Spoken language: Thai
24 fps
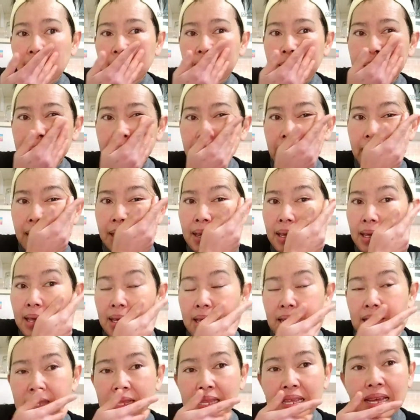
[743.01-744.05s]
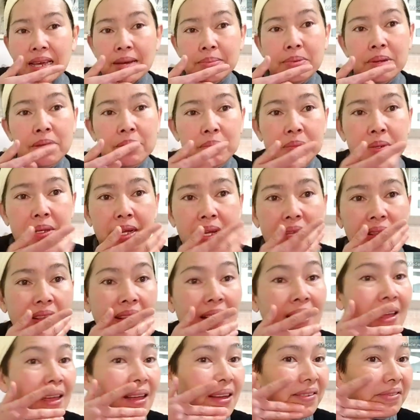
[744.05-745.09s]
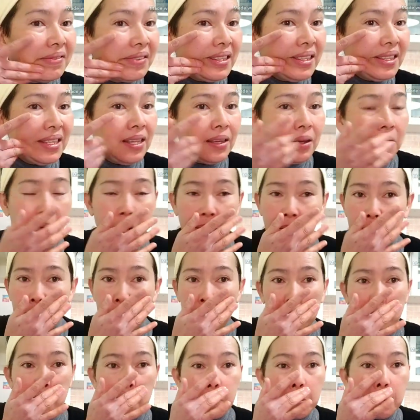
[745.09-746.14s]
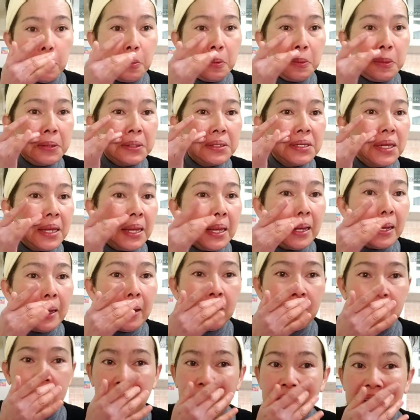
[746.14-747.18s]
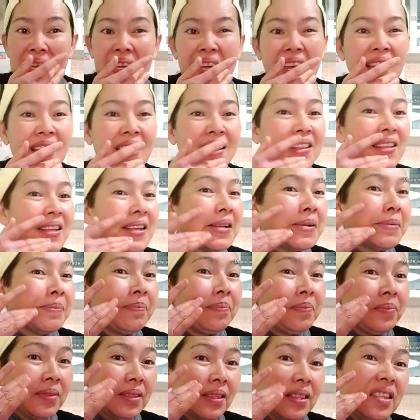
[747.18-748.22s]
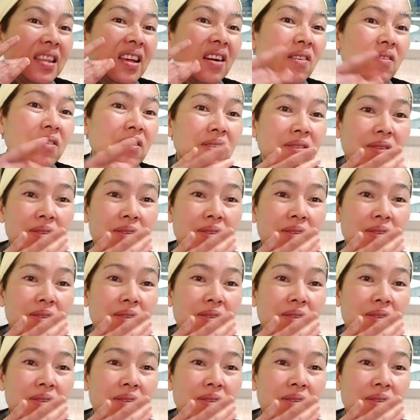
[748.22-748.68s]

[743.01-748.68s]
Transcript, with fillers: เรื่อยๆนะคะเพื่อนๆวันนี้ก็มาพูดแชร์ให้ฟังแค่นี้เดี๋ยว